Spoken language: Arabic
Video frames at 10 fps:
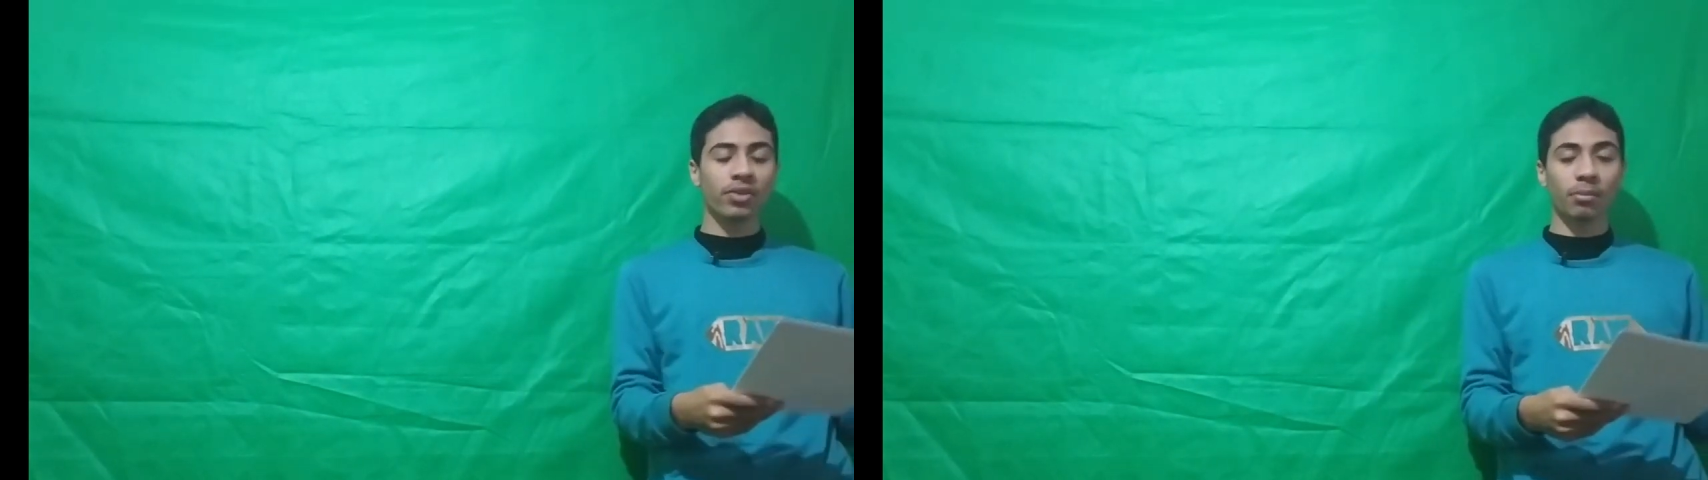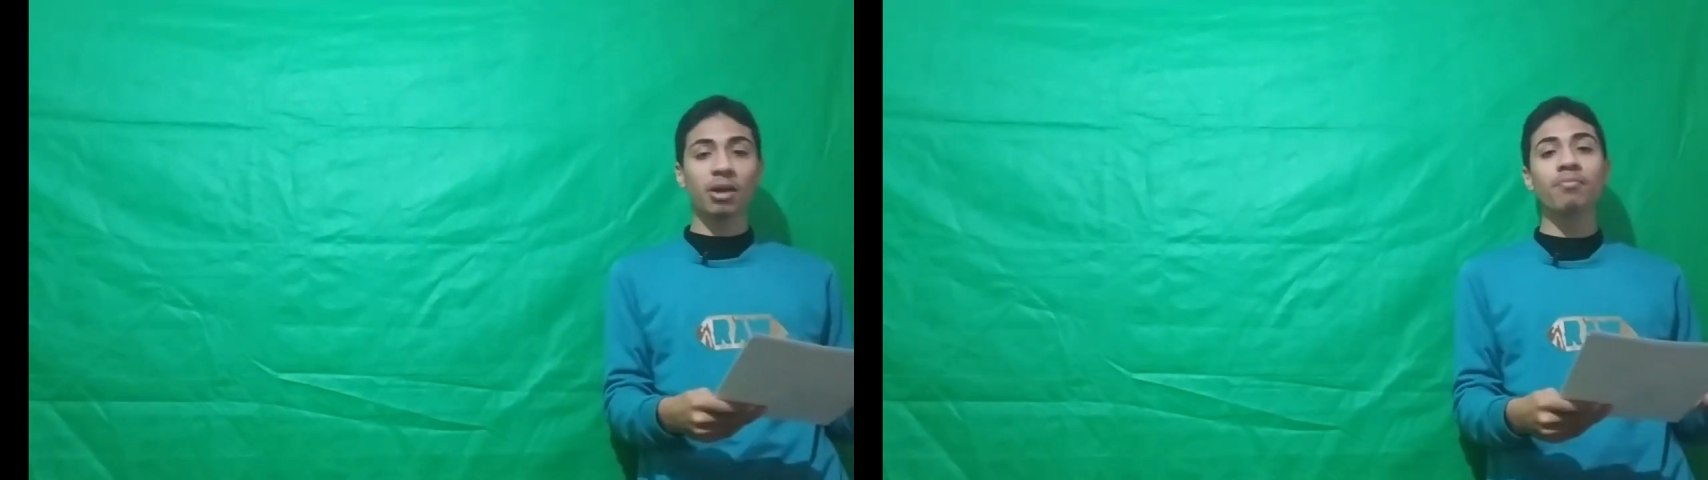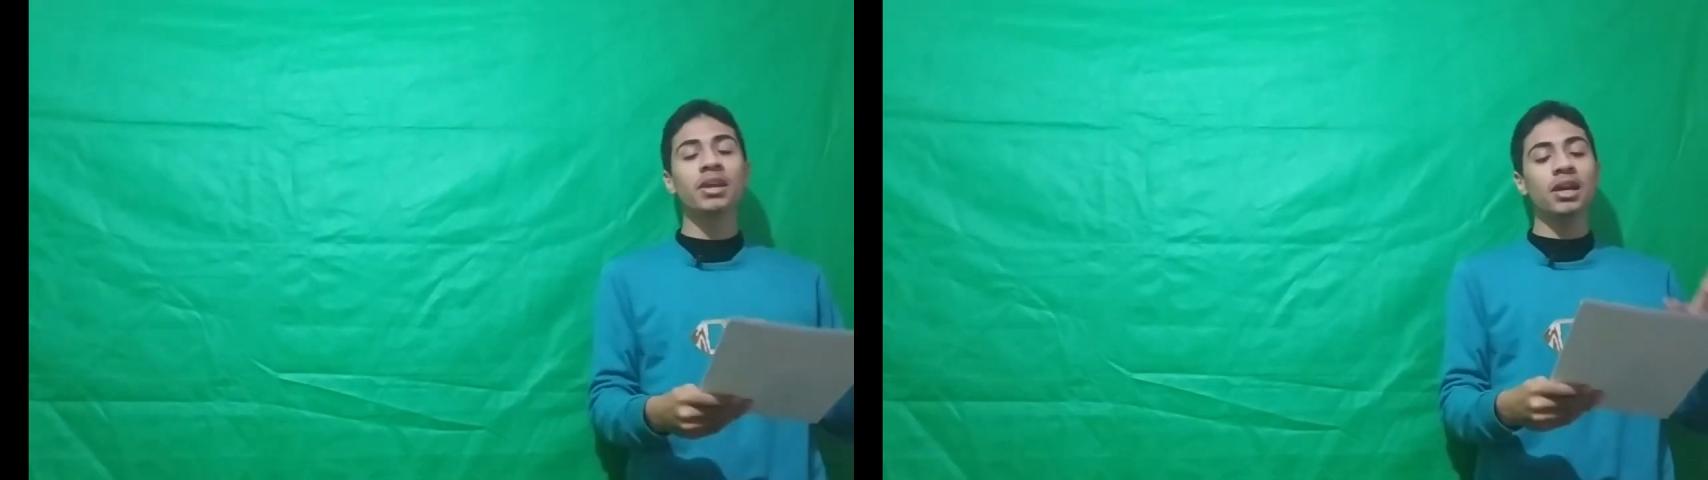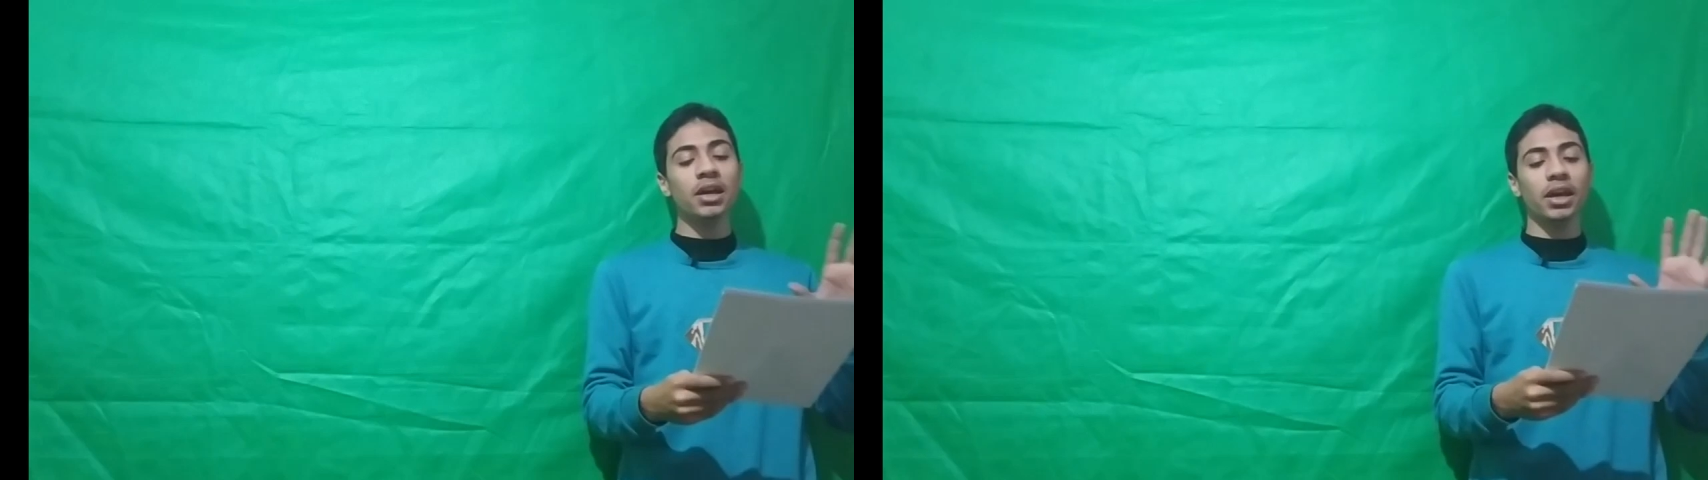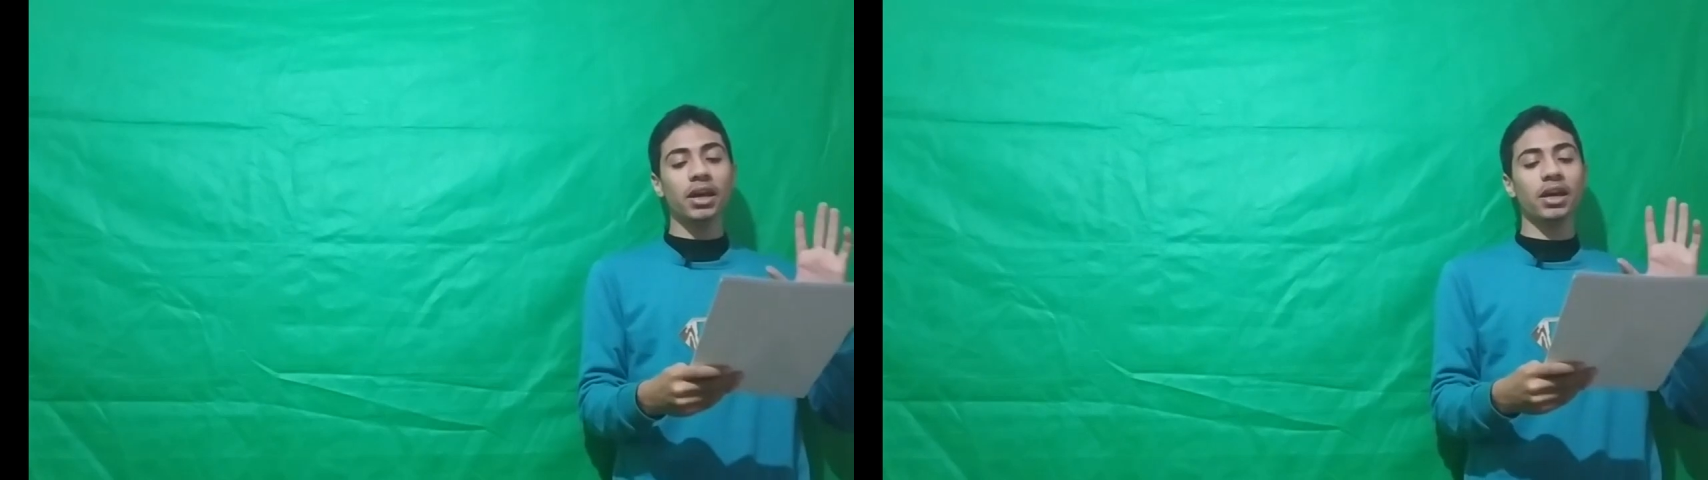تمام
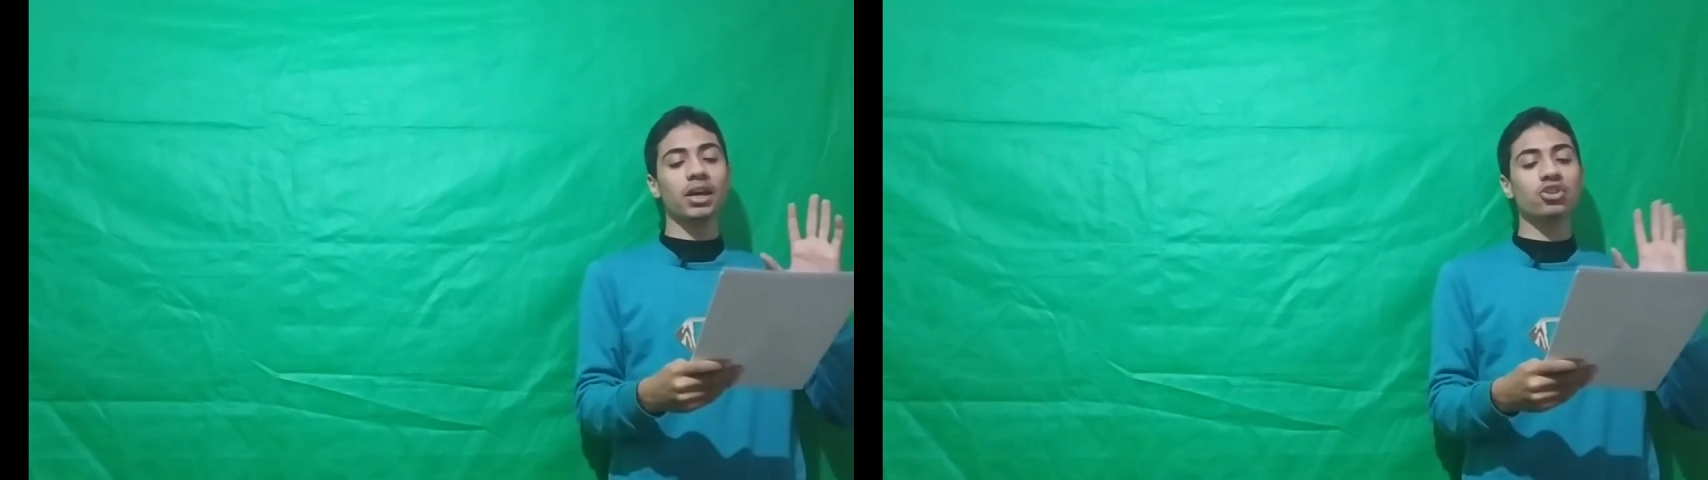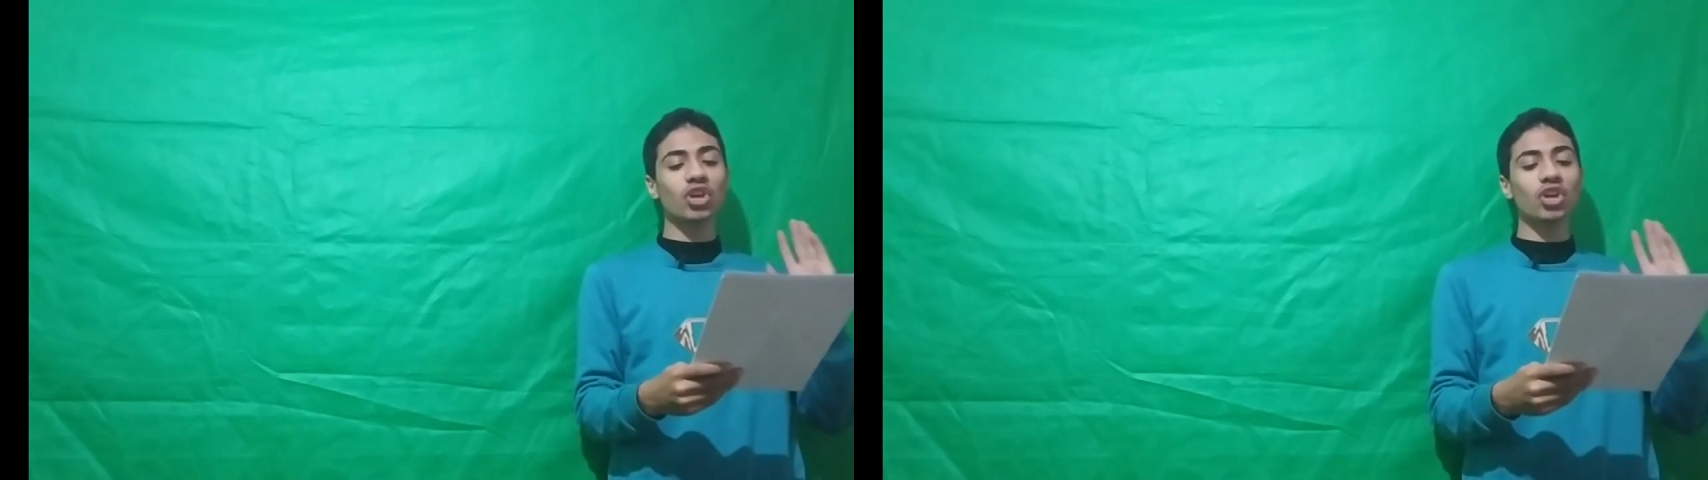آه